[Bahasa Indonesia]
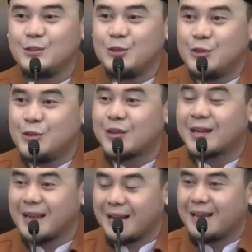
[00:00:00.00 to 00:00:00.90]
Jujur
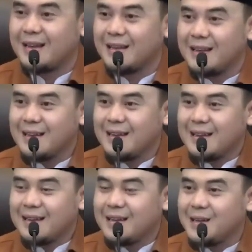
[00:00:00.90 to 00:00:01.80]
ya,
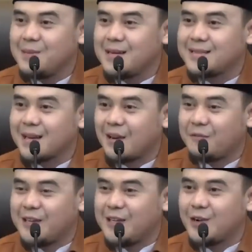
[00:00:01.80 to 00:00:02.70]
lebih cakep
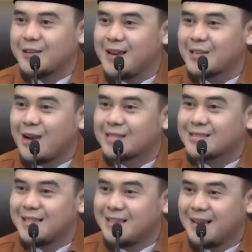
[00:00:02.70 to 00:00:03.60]
videonya atau
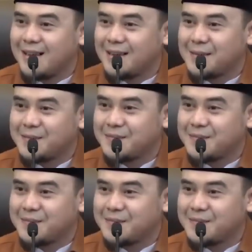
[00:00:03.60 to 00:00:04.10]
aslinya?